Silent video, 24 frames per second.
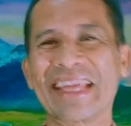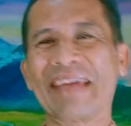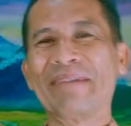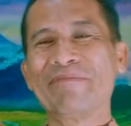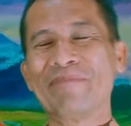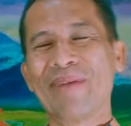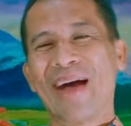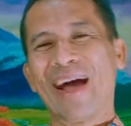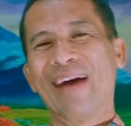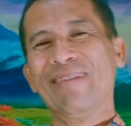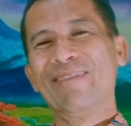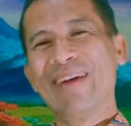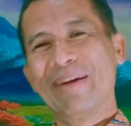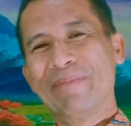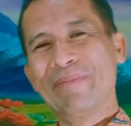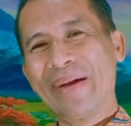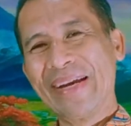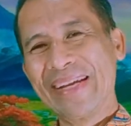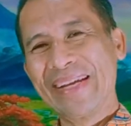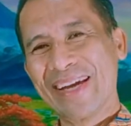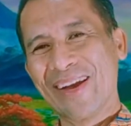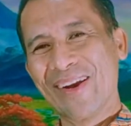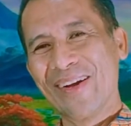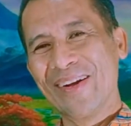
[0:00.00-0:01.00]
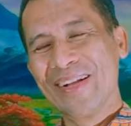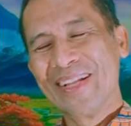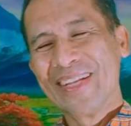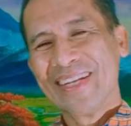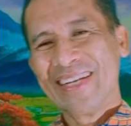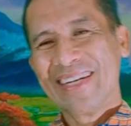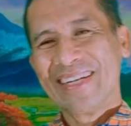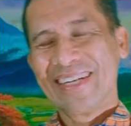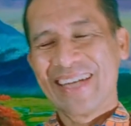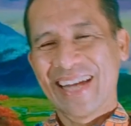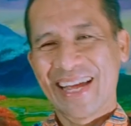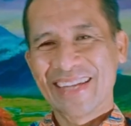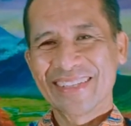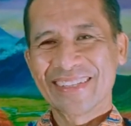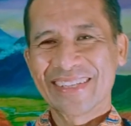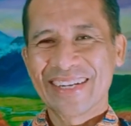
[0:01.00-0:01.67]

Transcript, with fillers: tema wah Pak ini kalau deket